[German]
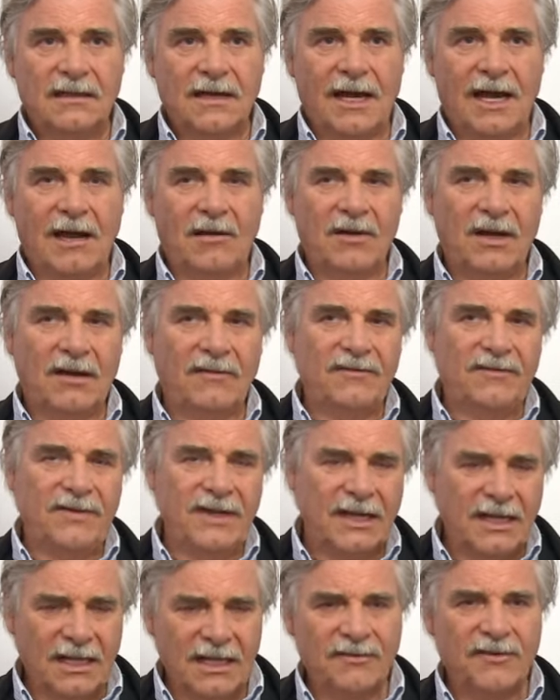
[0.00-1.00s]
Aber
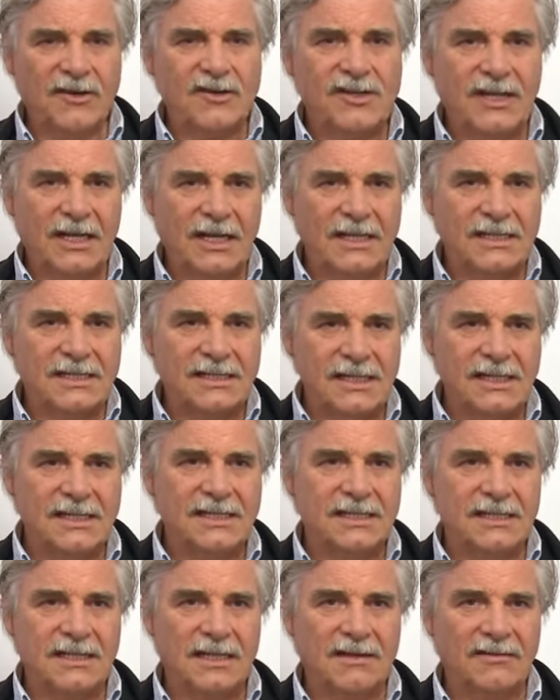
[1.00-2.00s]
wirklich verschenkt sind
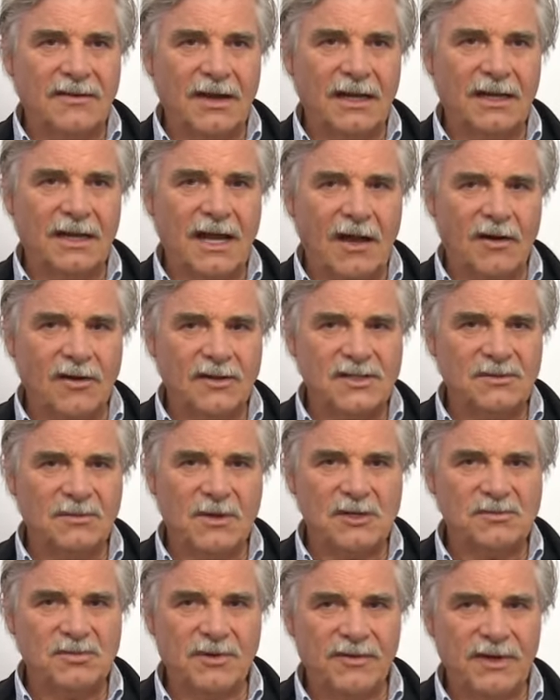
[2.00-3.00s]
sie nicht, weil auch zum Beispiel,